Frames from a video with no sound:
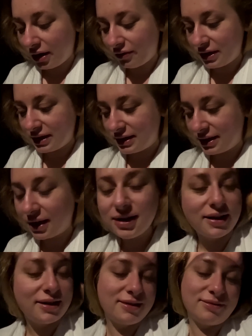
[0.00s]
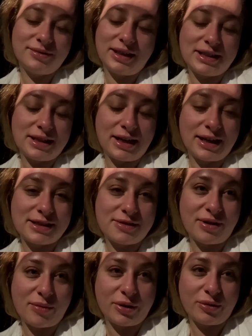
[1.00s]
Więc ja się
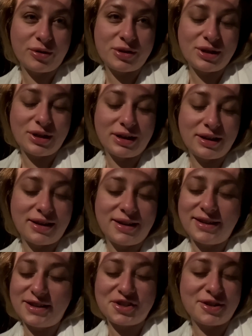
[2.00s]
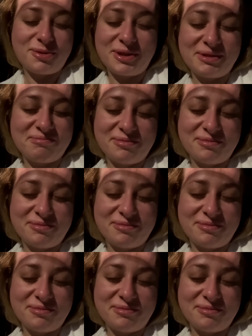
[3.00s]
relaksowałam tą godzinę i nie żałuję.